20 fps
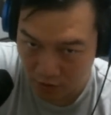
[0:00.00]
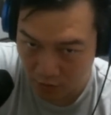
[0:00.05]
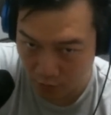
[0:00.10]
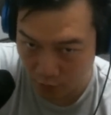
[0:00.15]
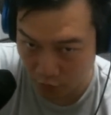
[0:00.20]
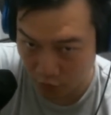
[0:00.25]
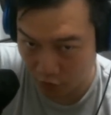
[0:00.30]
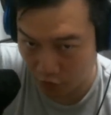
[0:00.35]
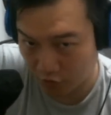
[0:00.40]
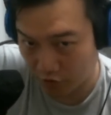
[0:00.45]

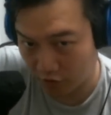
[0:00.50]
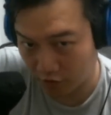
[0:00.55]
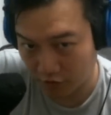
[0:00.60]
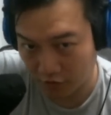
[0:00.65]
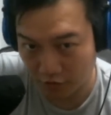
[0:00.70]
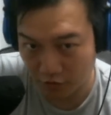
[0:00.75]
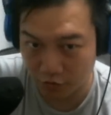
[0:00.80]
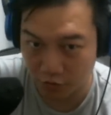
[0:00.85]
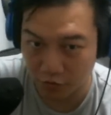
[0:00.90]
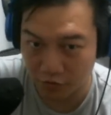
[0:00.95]
不过
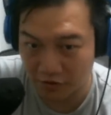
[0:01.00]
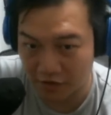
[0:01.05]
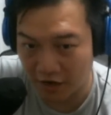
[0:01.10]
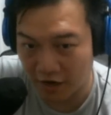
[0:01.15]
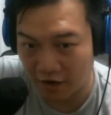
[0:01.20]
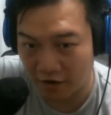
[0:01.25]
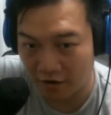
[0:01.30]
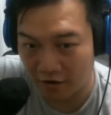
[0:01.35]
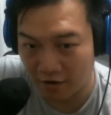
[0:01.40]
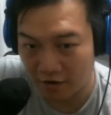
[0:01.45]
说实
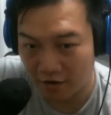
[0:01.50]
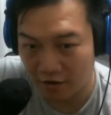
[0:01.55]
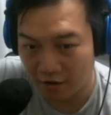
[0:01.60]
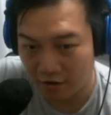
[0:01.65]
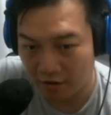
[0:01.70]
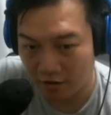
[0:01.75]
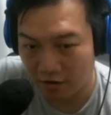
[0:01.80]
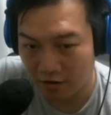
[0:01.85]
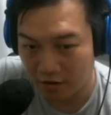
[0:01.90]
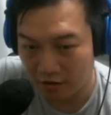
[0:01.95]
在，
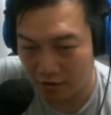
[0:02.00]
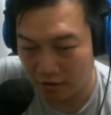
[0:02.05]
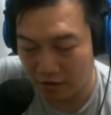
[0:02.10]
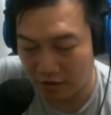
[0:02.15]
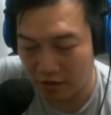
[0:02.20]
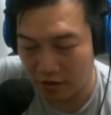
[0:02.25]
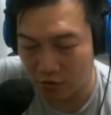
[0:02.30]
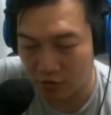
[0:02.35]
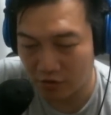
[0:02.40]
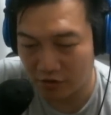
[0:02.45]

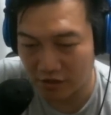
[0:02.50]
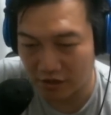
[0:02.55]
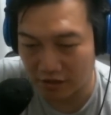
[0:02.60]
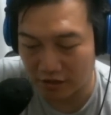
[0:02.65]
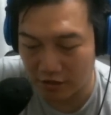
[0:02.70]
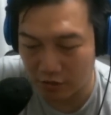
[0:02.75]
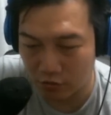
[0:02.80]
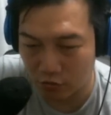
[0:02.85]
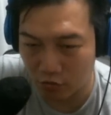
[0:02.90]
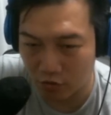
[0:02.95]
理论上
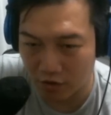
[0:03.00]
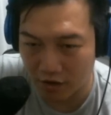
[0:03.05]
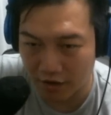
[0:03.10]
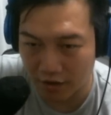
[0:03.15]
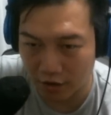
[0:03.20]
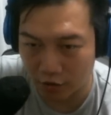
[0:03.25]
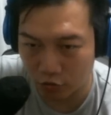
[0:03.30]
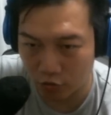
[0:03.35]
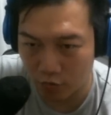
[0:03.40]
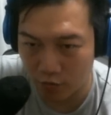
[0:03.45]
你如果看
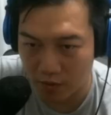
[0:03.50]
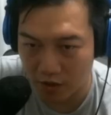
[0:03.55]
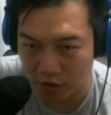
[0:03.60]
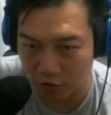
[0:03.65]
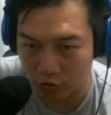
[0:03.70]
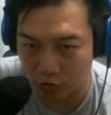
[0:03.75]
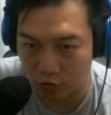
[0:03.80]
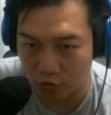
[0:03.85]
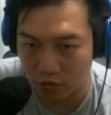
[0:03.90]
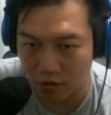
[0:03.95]
到对面要
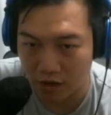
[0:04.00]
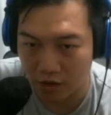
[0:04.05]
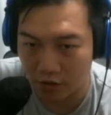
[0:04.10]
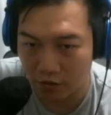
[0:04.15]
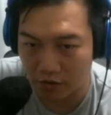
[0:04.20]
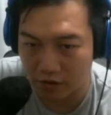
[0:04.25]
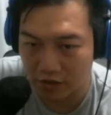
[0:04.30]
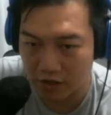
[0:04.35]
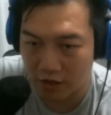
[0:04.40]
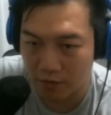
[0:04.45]
左拉的
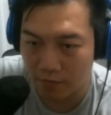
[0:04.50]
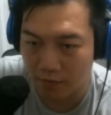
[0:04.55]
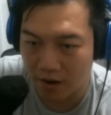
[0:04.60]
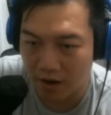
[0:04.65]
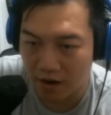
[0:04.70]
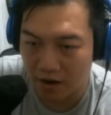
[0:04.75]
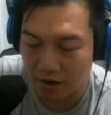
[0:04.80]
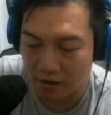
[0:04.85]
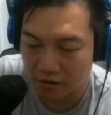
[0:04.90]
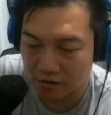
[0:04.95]
话，你可以
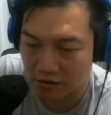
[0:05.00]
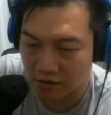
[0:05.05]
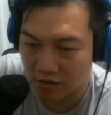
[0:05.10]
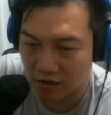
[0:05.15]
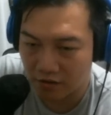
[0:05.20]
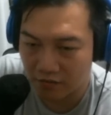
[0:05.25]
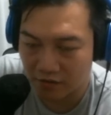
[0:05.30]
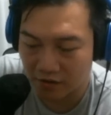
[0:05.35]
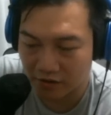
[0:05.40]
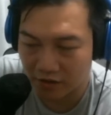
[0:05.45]
把格
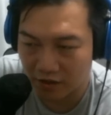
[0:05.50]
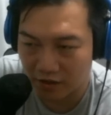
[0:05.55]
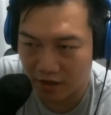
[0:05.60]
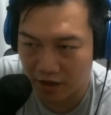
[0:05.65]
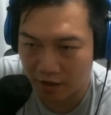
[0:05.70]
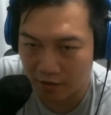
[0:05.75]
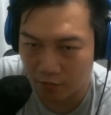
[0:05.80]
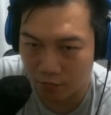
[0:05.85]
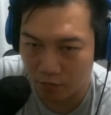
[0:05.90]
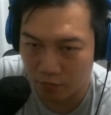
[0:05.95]
雷放在
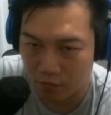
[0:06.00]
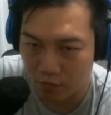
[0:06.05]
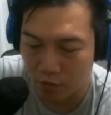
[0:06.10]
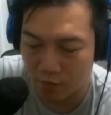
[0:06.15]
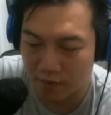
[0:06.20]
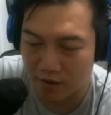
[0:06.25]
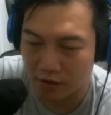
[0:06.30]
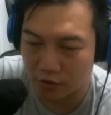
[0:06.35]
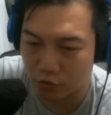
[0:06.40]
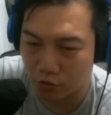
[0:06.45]
他没有
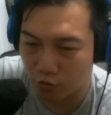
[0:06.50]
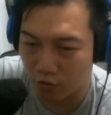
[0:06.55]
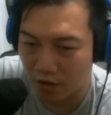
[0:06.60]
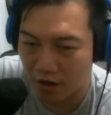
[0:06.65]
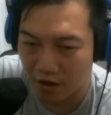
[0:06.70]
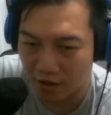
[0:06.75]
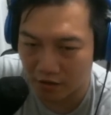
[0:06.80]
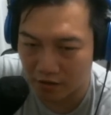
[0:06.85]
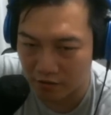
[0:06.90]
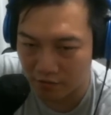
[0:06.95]
办法左
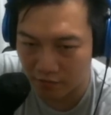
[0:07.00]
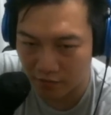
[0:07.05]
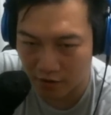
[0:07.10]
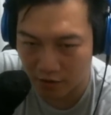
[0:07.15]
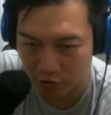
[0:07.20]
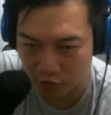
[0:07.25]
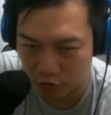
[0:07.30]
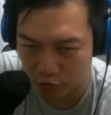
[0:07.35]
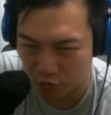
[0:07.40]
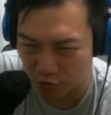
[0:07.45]
拉的地
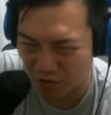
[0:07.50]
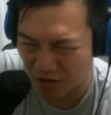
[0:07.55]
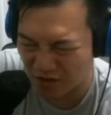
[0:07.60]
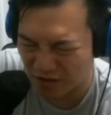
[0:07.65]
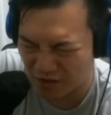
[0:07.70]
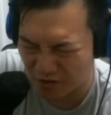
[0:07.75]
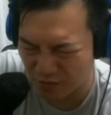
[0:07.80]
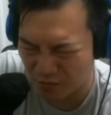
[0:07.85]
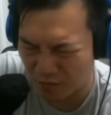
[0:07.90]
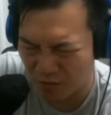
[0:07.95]
方，所以左拉
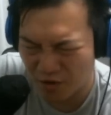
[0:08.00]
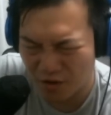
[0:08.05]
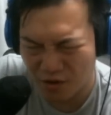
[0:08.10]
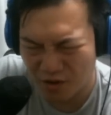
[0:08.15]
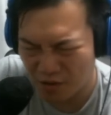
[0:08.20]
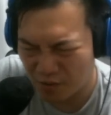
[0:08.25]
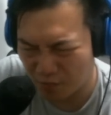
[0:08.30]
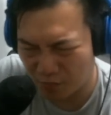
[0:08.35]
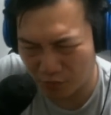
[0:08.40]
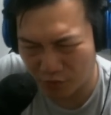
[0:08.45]
其实
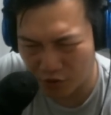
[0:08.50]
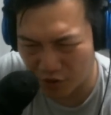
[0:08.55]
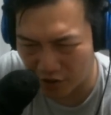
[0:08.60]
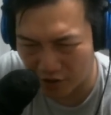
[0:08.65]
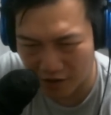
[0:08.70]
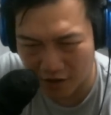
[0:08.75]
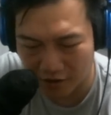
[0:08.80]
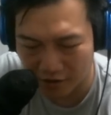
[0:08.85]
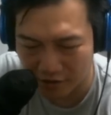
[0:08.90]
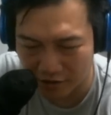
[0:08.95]
不是很
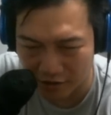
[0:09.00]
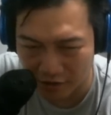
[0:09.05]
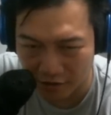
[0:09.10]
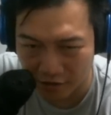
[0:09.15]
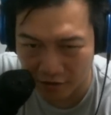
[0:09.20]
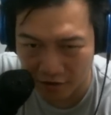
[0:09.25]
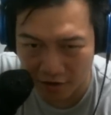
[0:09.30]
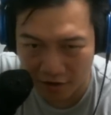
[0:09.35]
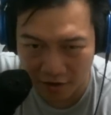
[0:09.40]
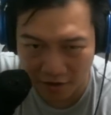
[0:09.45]
抗清
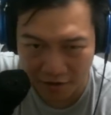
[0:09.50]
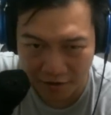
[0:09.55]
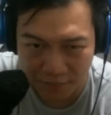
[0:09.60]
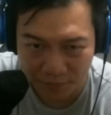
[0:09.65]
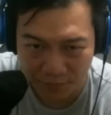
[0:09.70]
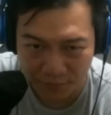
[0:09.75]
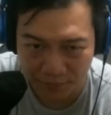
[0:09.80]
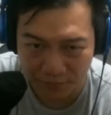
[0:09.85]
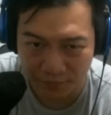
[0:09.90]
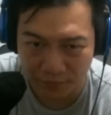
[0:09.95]
格雷啊，
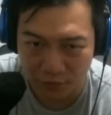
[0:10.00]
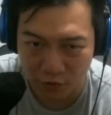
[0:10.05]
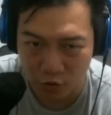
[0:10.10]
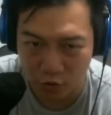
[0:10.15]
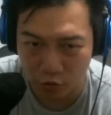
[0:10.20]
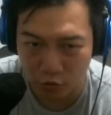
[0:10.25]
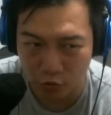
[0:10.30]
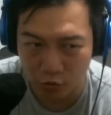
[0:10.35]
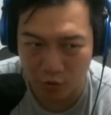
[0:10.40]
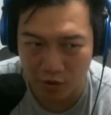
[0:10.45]
嗯，因
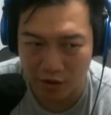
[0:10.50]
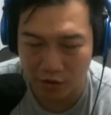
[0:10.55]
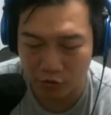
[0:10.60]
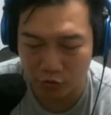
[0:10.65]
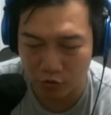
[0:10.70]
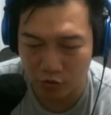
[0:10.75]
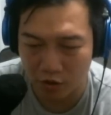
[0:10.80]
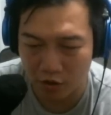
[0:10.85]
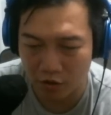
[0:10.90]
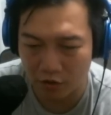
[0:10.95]
为左拉
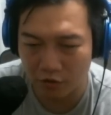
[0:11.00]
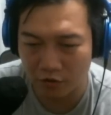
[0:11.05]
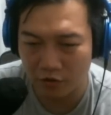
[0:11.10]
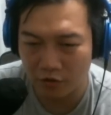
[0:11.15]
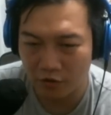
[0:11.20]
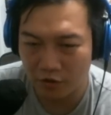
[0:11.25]
需要